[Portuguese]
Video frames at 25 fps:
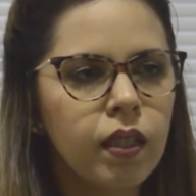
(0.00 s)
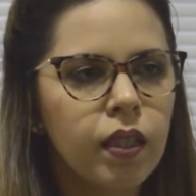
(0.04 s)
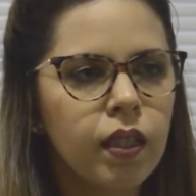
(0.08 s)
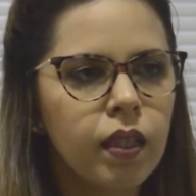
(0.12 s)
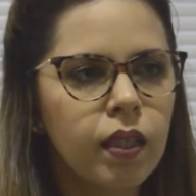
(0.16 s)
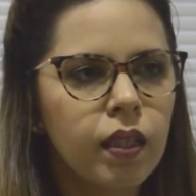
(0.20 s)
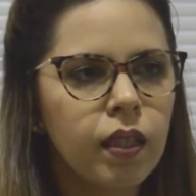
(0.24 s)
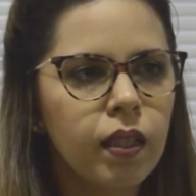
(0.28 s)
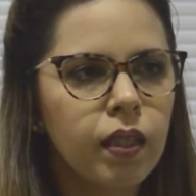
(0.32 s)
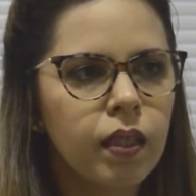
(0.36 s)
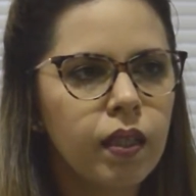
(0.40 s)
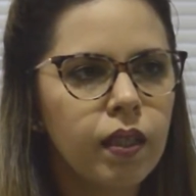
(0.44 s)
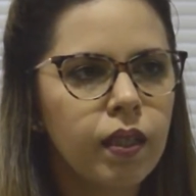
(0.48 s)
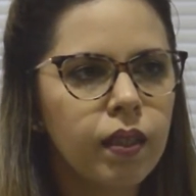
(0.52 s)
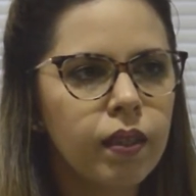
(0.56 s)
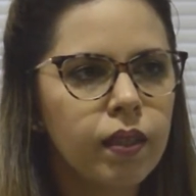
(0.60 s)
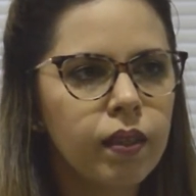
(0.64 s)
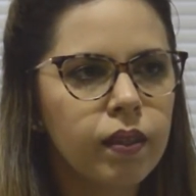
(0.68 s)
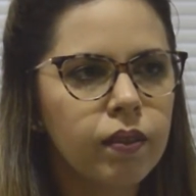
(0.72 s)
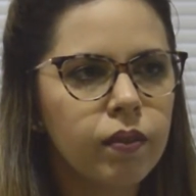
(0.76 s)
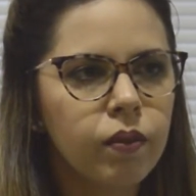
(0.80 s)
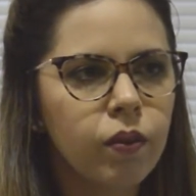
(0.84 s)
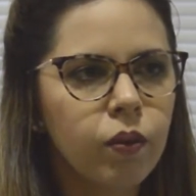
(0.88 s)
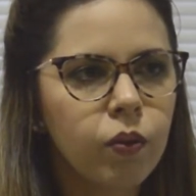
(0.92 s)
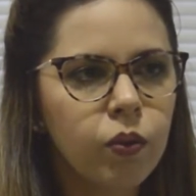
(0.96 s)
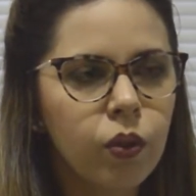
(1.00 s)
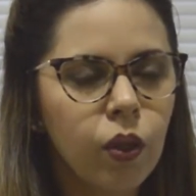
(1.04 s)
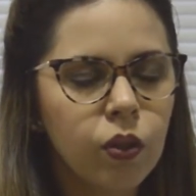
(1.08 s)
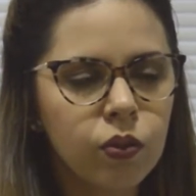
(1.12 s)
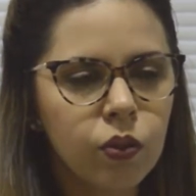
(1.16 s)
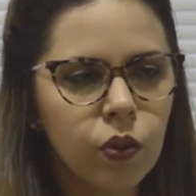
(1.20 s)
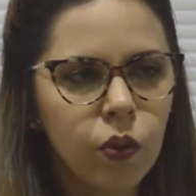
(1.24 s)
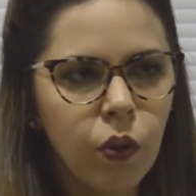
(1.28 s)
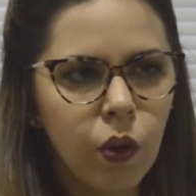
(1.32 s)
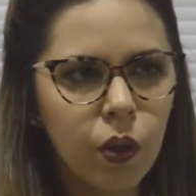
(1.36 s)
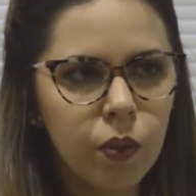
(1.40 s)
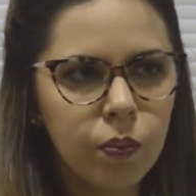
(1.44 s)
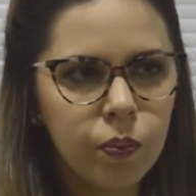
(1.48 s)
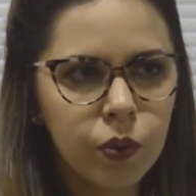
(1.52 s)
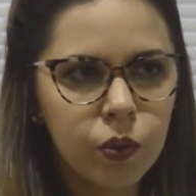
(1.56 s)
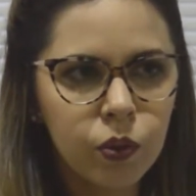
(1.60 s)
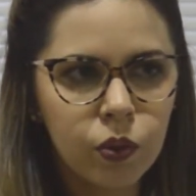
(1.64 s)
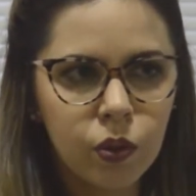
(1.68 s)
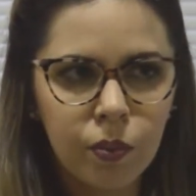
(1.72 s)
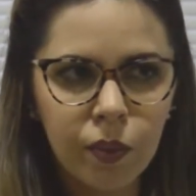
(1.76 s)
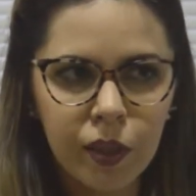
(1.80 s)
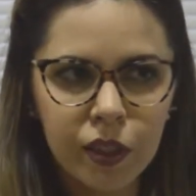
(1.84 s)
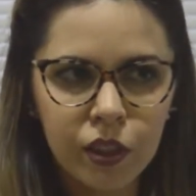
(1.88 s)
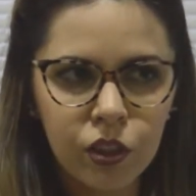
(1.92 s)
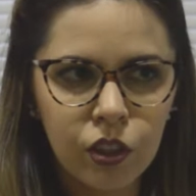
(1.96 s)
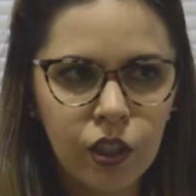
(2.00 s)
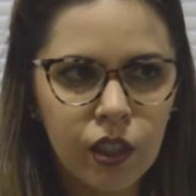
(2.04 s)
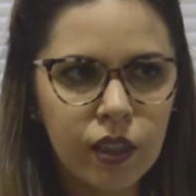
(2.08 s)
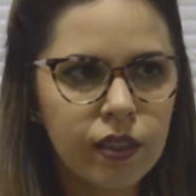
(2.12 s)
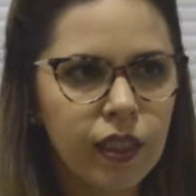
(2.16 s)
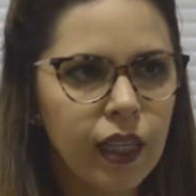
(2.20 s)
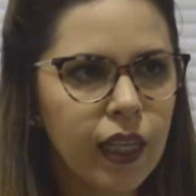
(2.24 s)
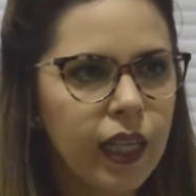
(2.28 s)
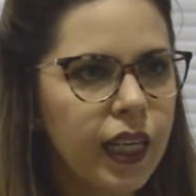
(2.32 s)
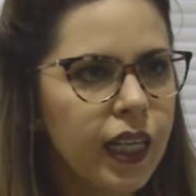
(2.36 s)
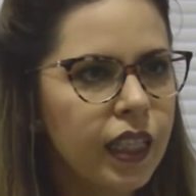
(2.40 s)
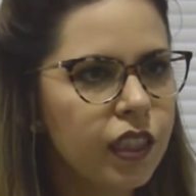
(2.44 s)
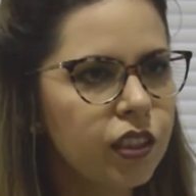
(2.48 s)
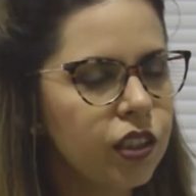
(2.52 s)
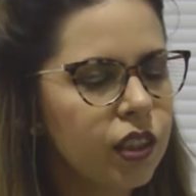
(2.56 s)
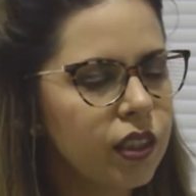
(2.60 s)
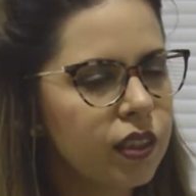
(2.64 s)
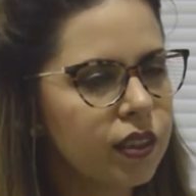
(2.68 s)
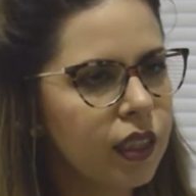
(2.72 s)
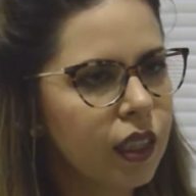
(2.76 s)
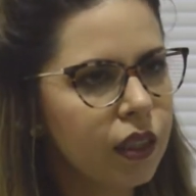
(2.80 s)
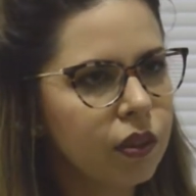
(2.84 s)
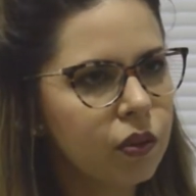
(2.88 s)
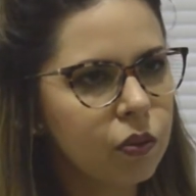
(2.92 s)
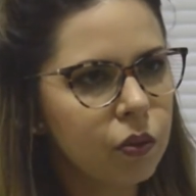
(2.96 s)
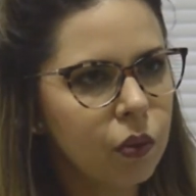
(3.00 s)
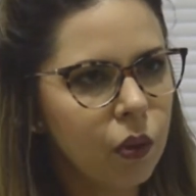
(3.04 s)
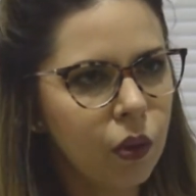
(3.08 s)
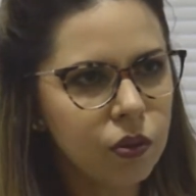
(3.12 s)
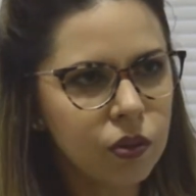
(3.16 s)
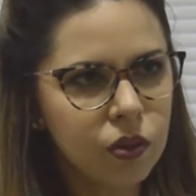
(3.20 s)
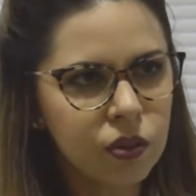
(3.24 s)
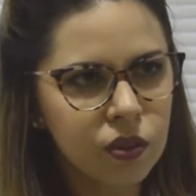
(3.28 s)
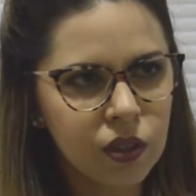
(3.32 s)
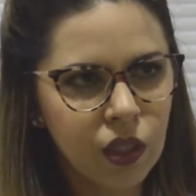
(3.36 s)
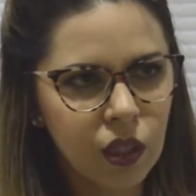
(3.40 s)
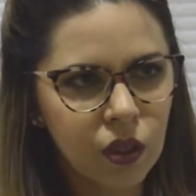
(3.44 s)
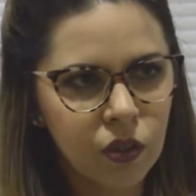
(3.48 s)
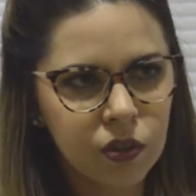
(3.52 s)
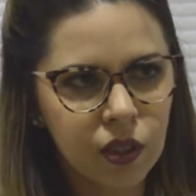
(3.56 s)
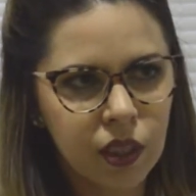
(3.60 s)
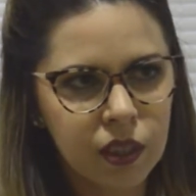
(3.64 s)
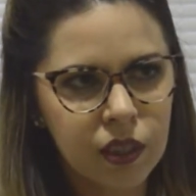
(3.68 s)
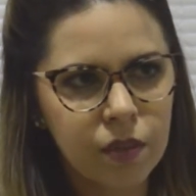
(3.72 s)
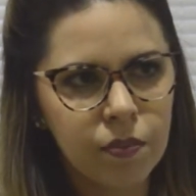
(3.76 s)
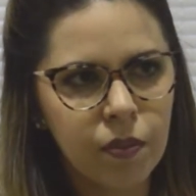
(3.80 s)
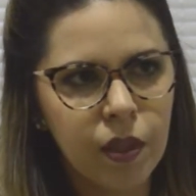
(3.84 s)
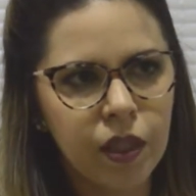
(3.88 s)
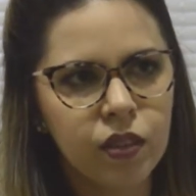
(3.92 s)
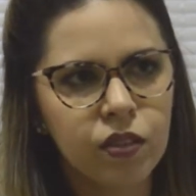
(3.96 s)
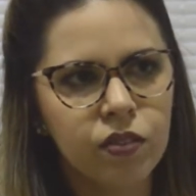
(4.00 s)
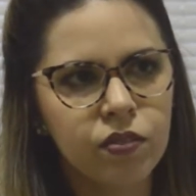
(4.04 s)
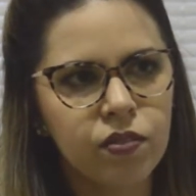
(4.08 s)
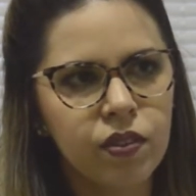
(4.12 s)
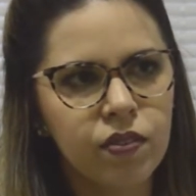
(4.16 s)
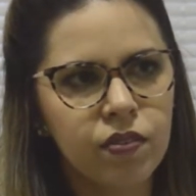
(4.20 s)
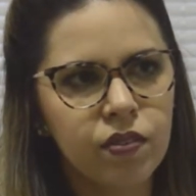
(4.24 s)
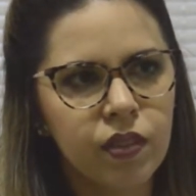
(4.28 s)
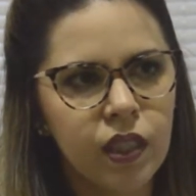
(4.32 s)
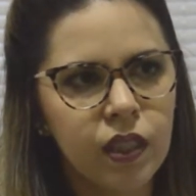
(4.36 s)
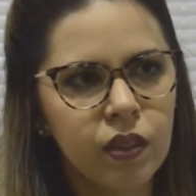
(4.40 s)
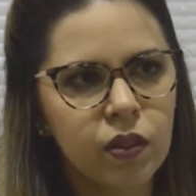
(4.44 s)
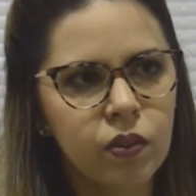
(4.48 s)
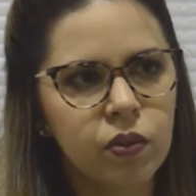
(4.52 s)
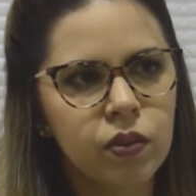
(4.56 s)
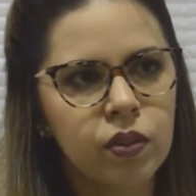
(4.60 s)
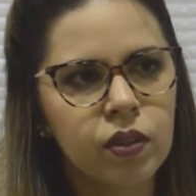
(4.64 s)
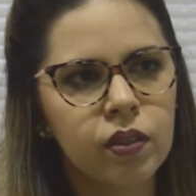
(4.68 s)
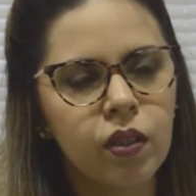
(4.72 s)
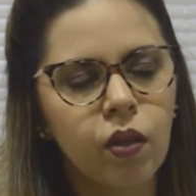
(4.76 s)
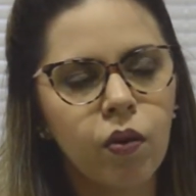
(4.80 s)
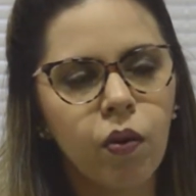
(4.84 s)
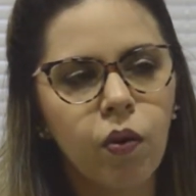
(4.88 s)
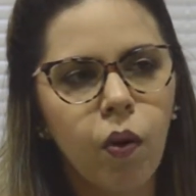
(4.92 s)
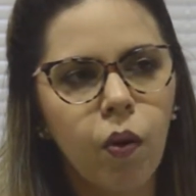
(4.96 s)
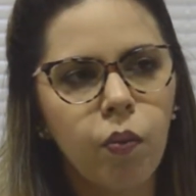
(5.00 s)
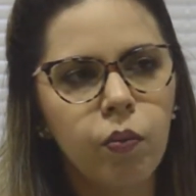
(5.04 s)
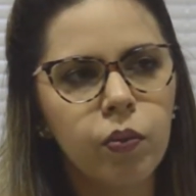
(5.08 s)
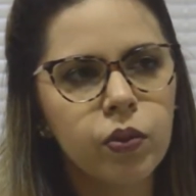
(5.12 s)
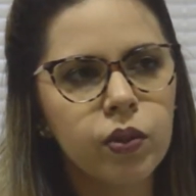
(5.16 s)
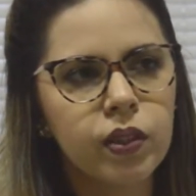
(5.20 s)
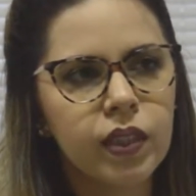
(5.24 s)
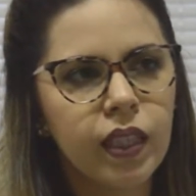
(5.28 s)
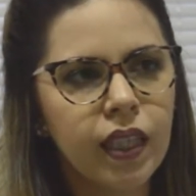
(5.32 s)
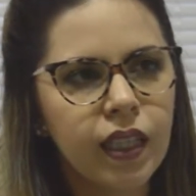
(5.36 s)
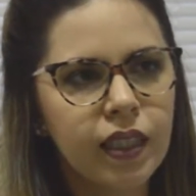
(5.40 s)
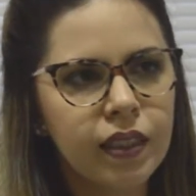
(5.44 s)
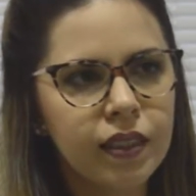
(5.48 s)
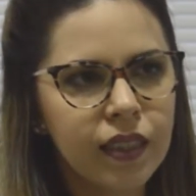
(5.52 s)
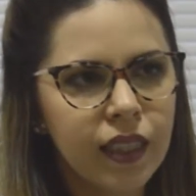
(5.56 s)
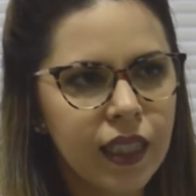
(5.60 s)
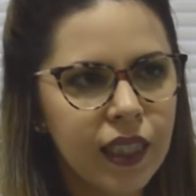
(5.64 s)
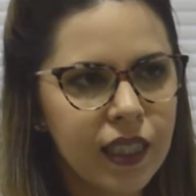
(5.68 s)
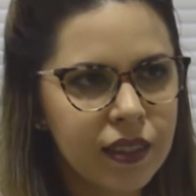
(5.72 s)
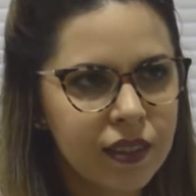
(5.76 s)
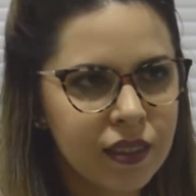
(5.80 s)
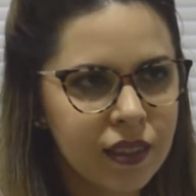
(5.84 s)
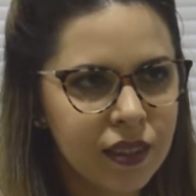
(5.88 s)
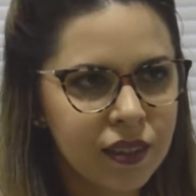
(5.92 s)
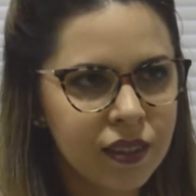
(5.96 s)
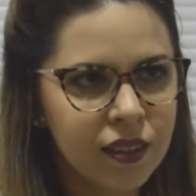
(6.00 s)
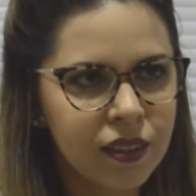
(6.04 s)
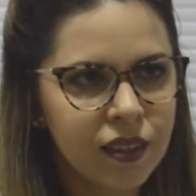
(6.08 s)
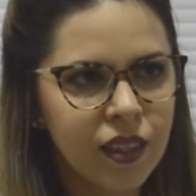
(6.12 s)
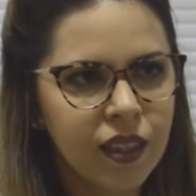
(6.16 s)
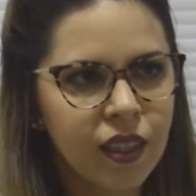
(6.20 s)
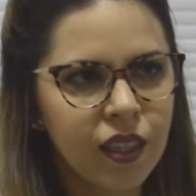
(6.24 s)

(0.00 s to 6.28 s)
é, o nosso corpo somatiza, ele registra todos os acontecimentos vividos, são como cicatrizes.